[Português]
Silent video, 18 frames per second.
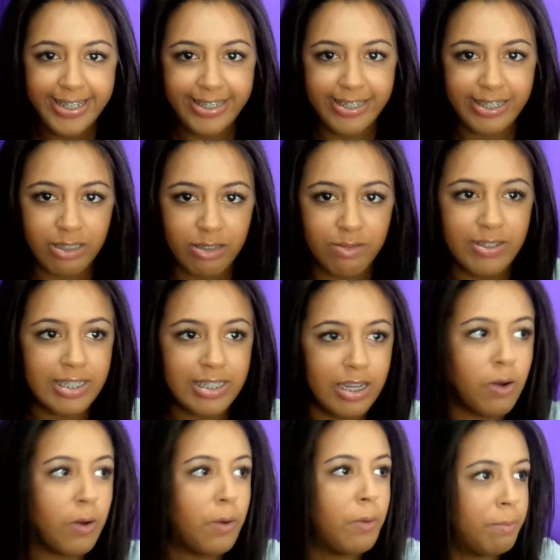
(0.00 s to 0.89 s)
Não é só
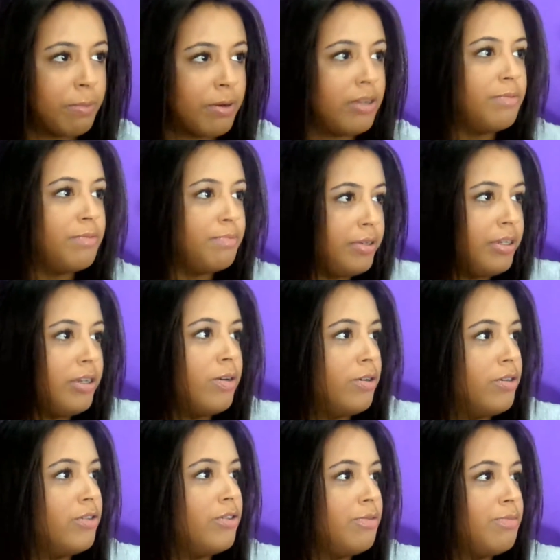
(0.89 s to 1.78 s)
você comprando
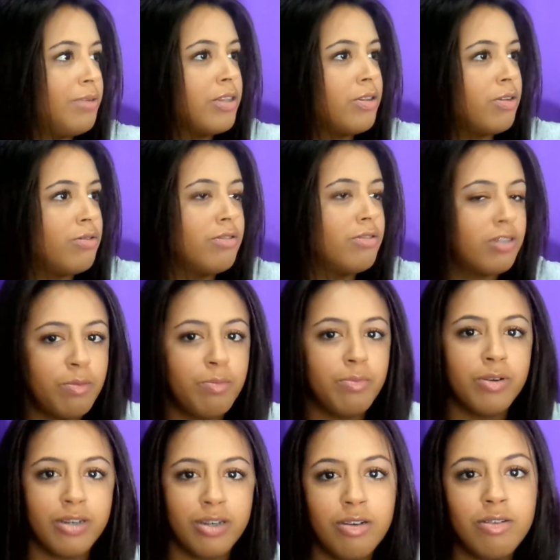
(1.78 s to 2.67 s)
bilhões de batons só
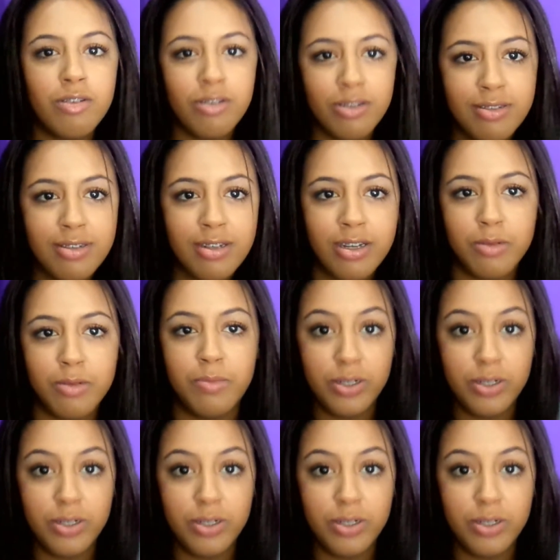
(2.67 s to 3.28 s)
porque eu tô dizendo.